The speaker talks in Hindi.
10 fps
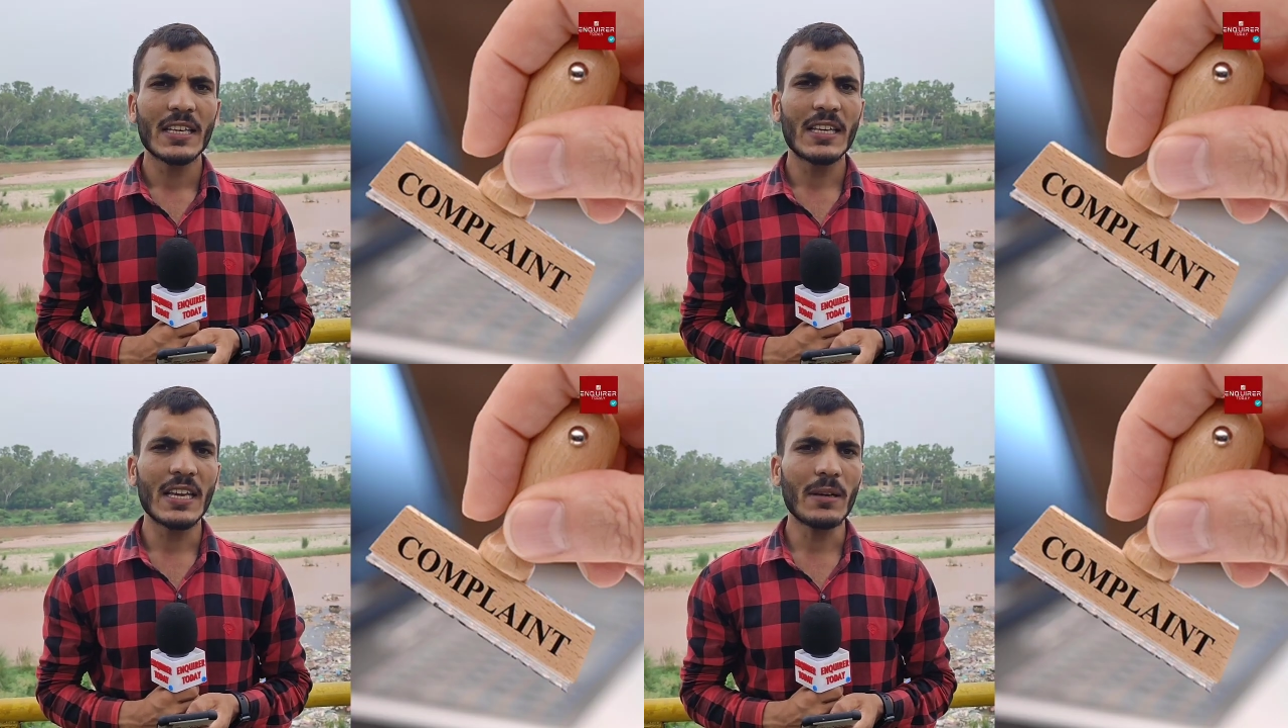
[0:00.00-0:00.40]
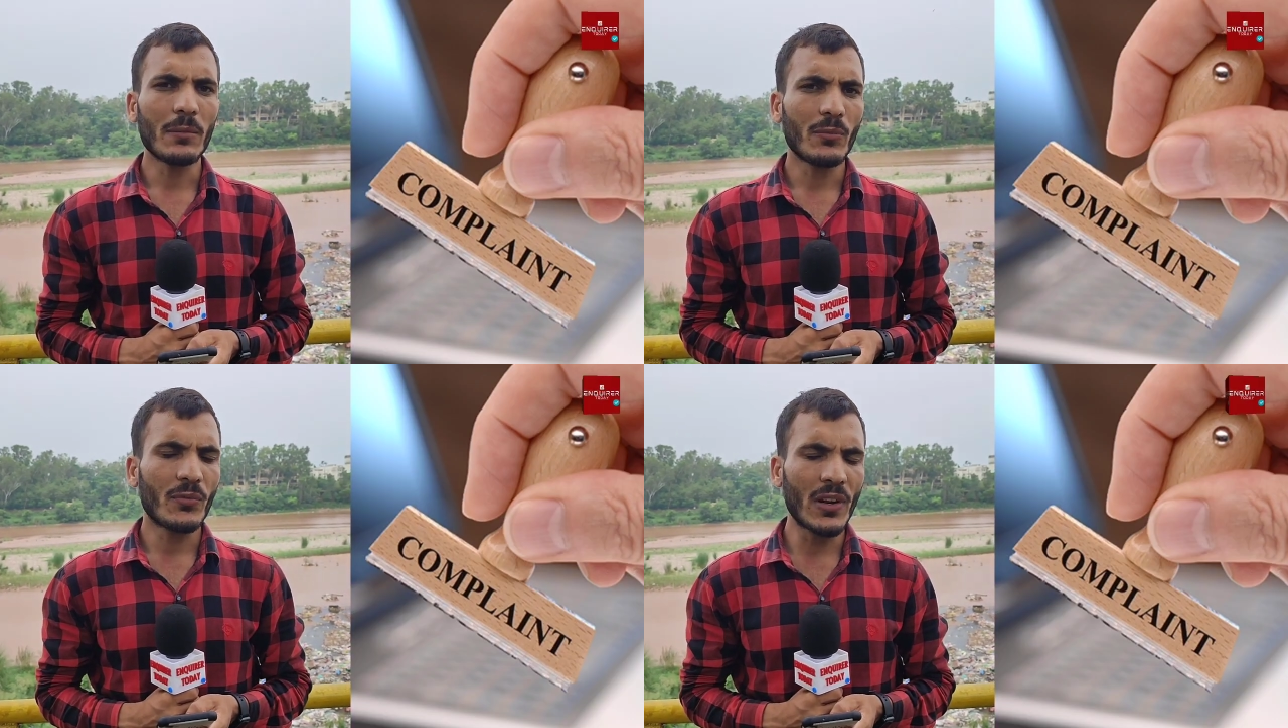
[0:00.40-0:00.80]
कि
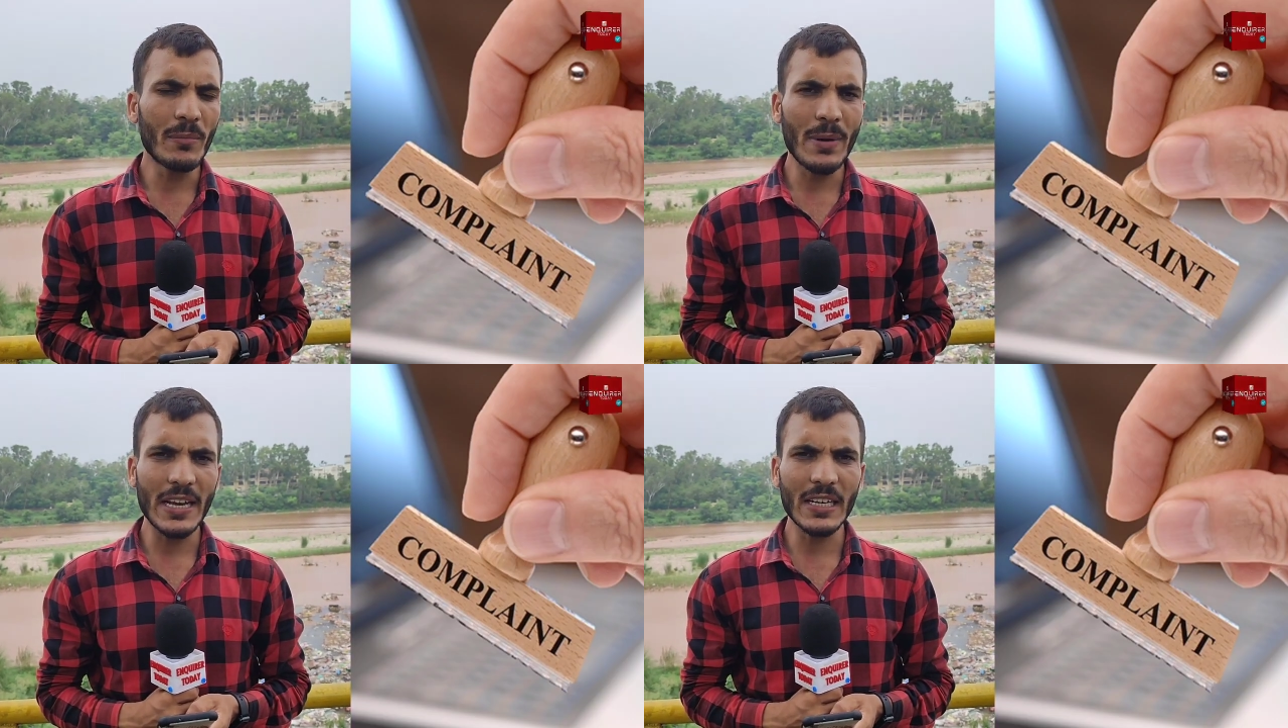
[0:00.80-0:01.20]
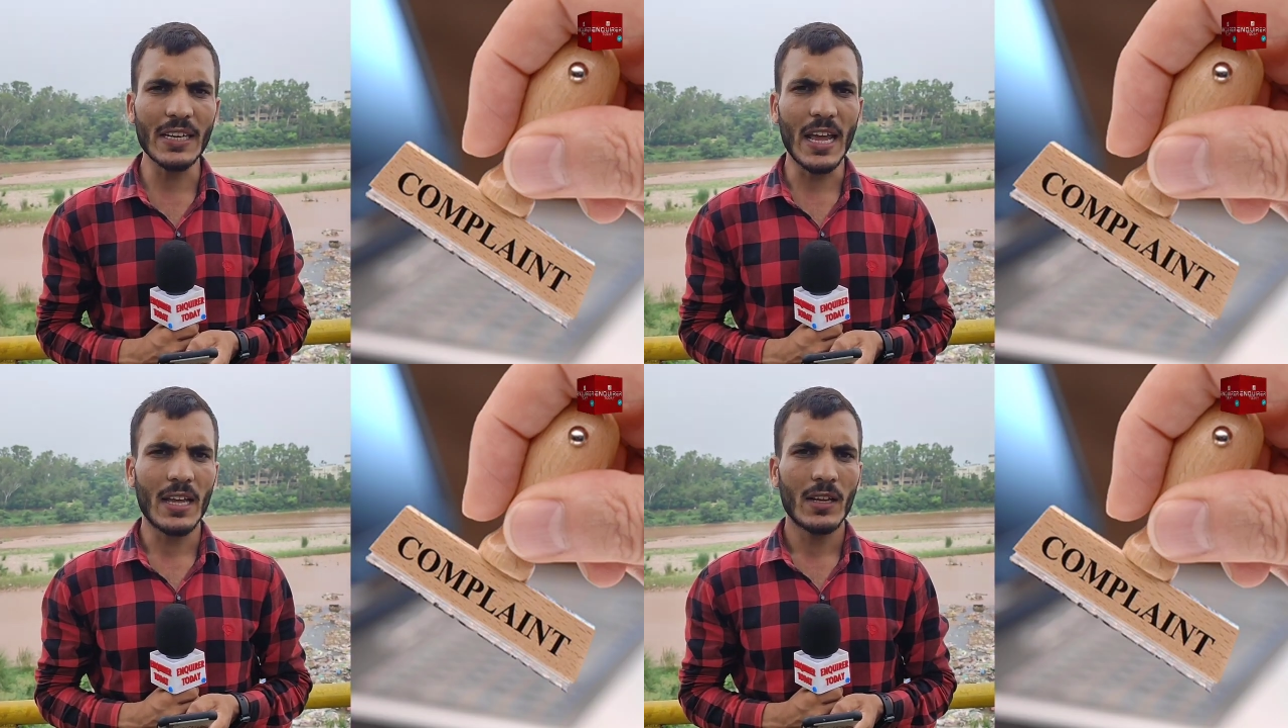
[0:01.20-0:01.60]
फिल्म मेकर
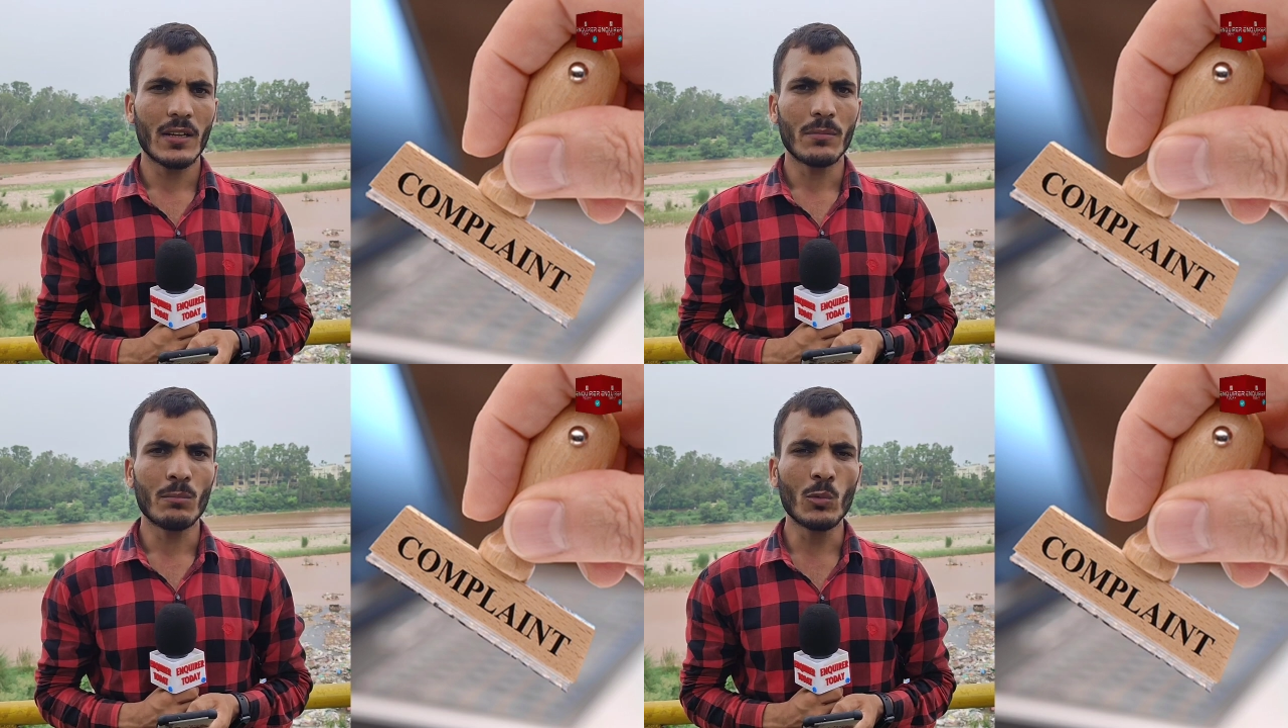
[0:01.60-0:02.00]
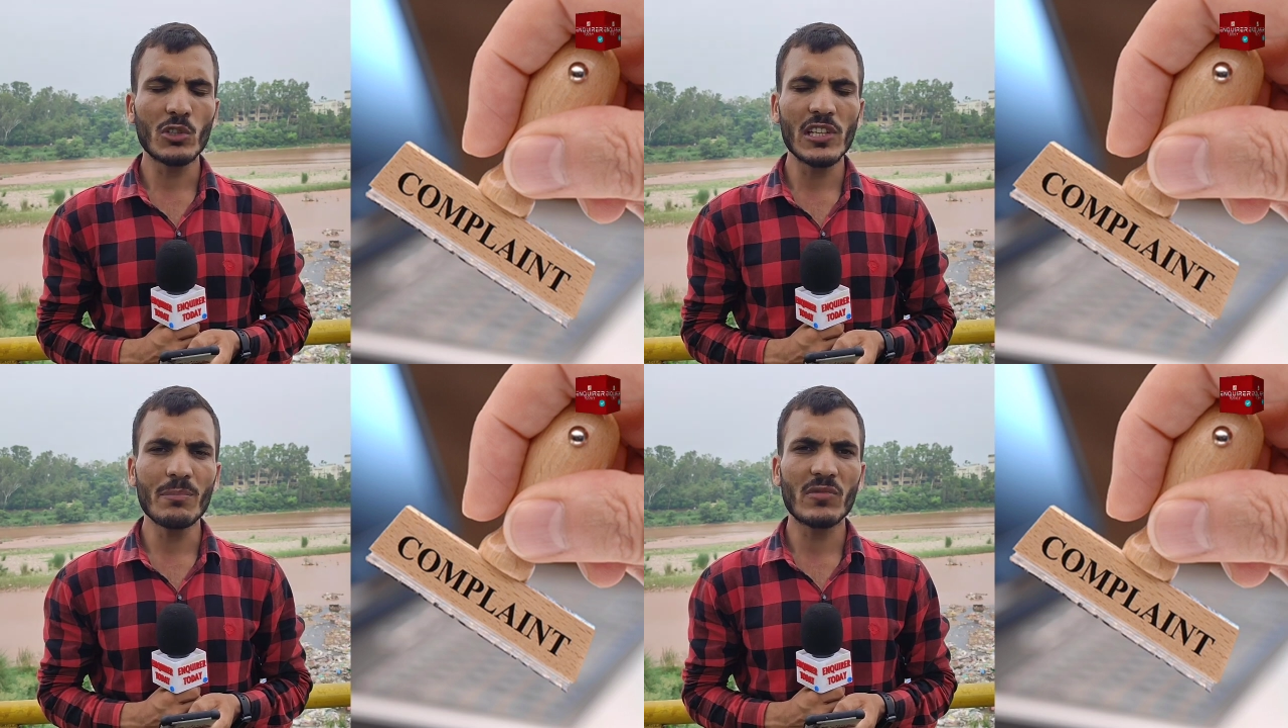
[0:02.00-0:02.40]
ने मुस्लिम